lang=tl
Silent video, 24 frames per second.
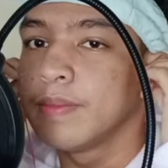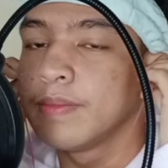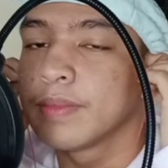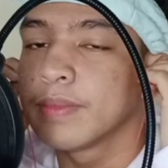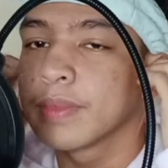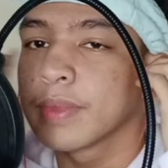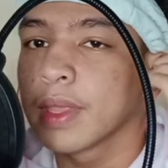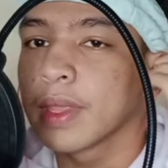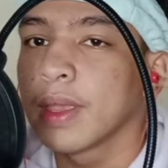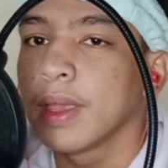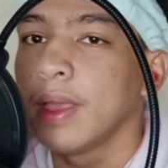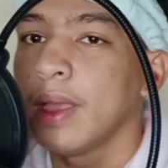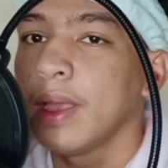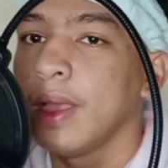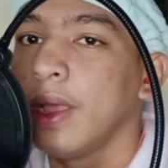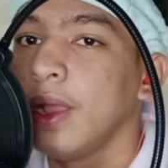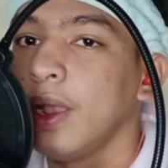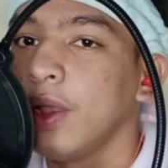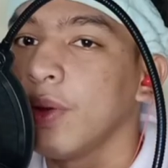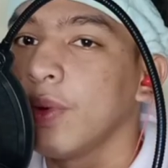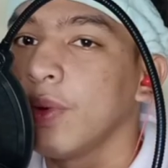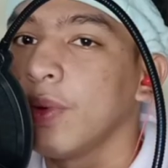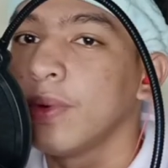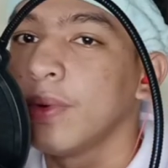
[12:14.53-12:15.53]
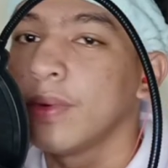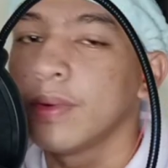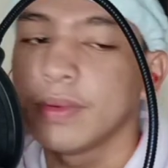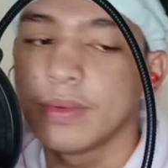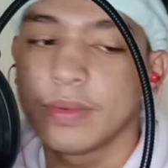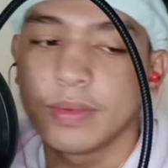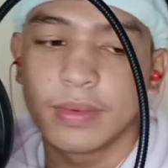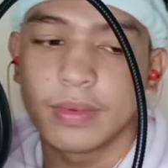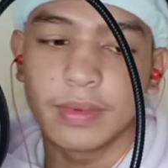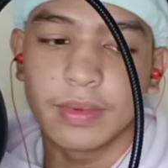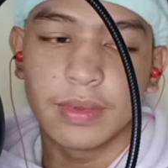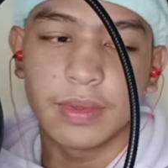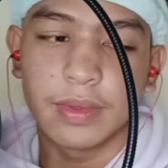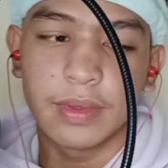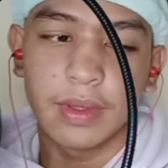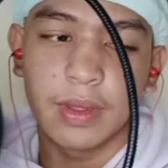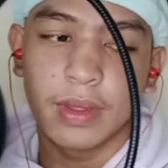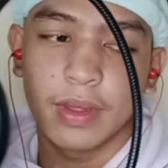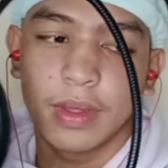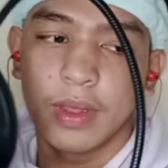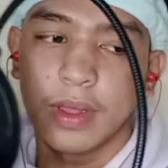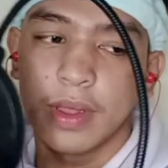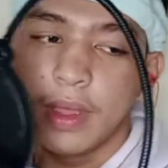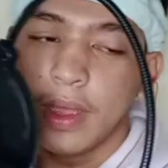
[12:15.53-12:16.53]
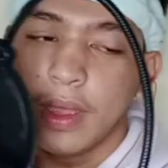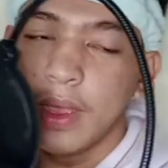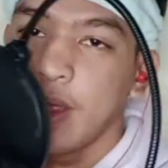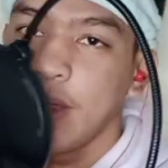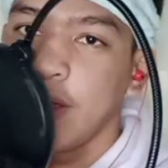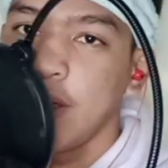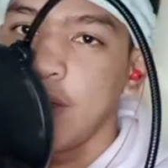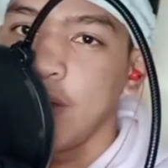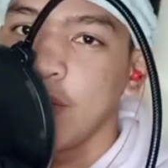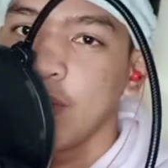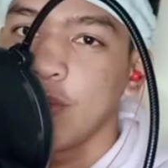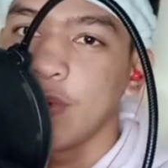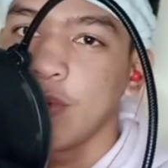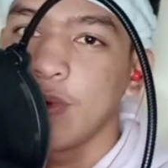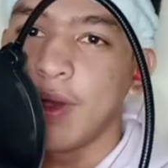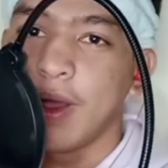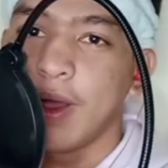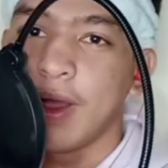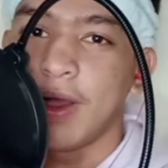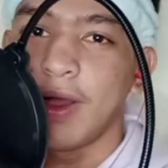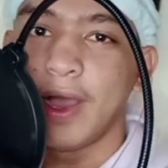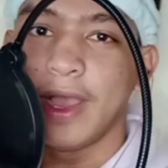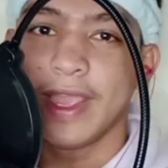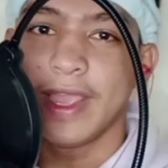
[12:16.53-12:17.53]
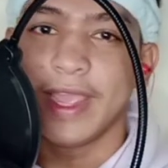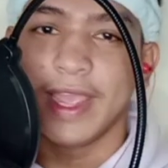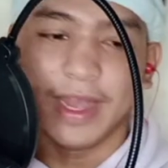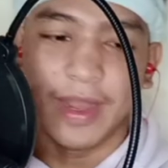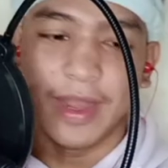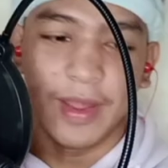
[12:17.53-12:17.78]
Hello. Hello. Uh, ayan na po.